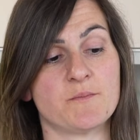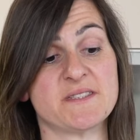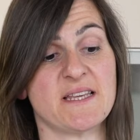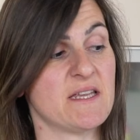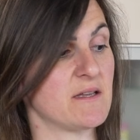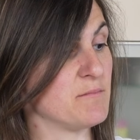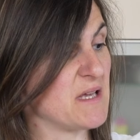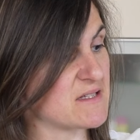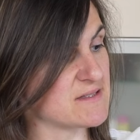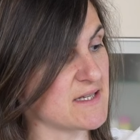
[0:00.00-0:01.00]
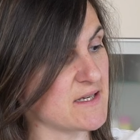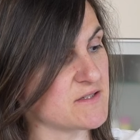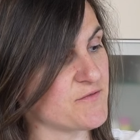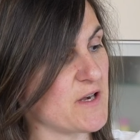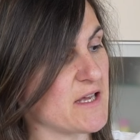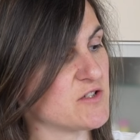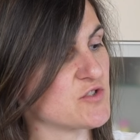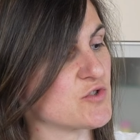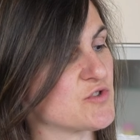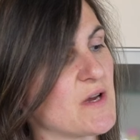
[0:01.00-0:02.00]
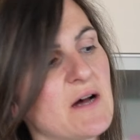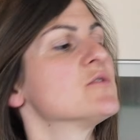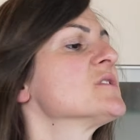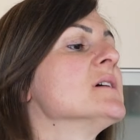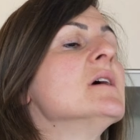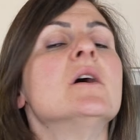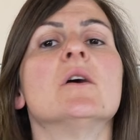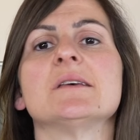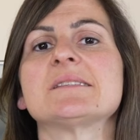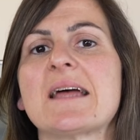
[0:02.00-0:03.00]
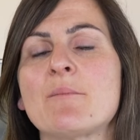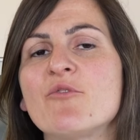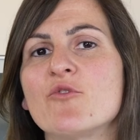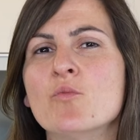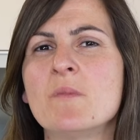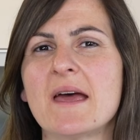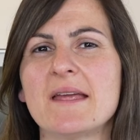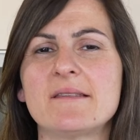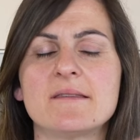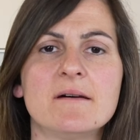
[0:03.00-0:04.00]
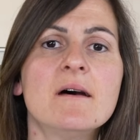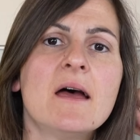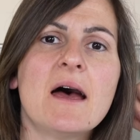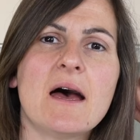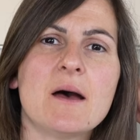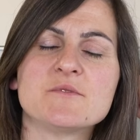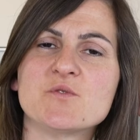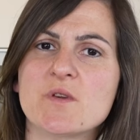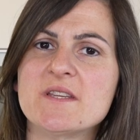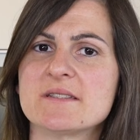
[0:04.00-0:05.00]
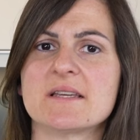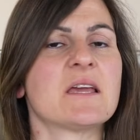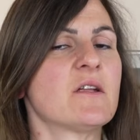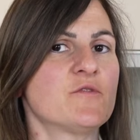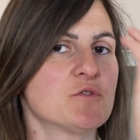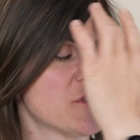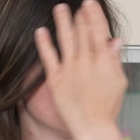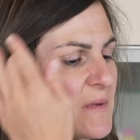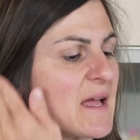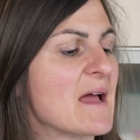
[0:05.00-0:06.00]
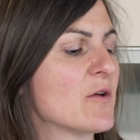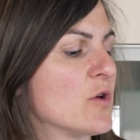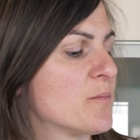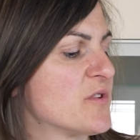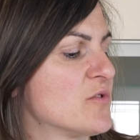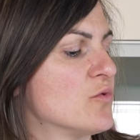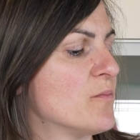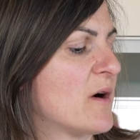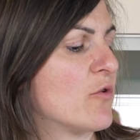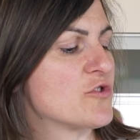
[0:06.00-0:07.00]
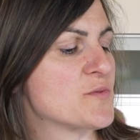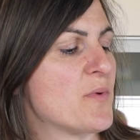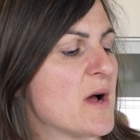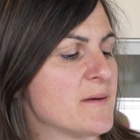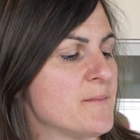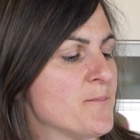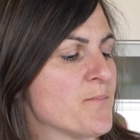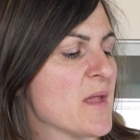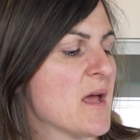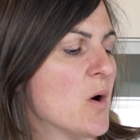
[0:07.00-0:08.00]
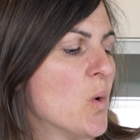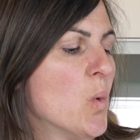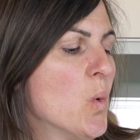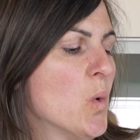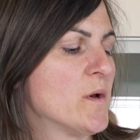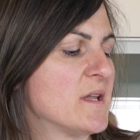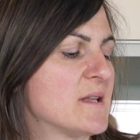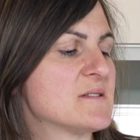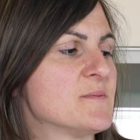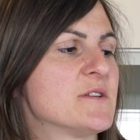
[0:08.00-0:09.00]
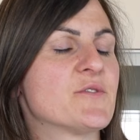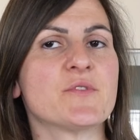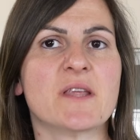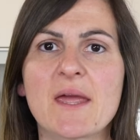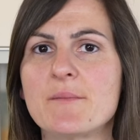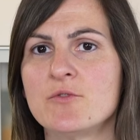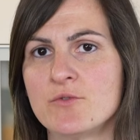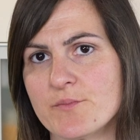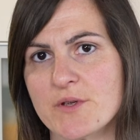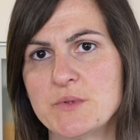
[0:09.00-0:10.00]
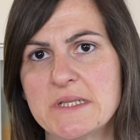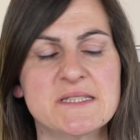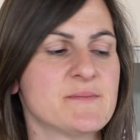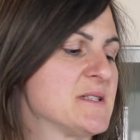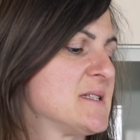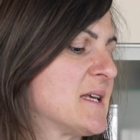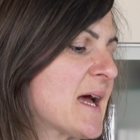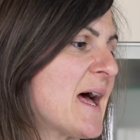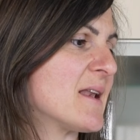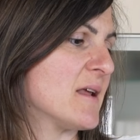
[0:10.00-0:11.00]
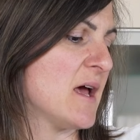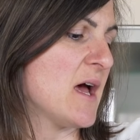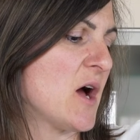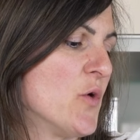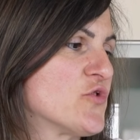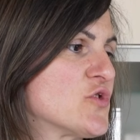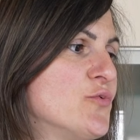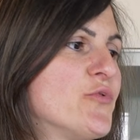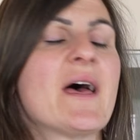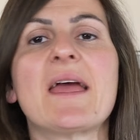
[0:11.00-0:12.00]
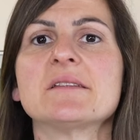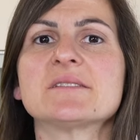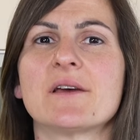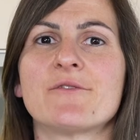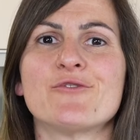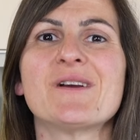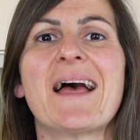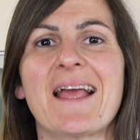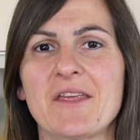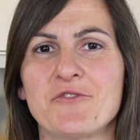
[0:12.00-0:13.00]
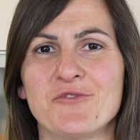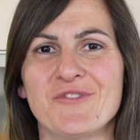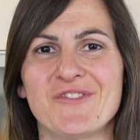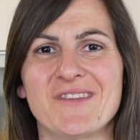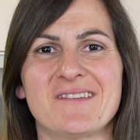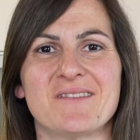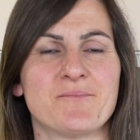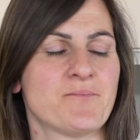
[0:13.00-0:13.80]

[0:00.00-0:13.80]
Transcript: habt eh den Mixtaste vielleicht schon zu Hause als Dampfumleiter. Ähm, so könnt ihr euch einfach das Garkörbchen oben aufsparen. Und das wird jetzt für drei Minuten bei 120 Grad auf Stufe 1 einfach angedünstet.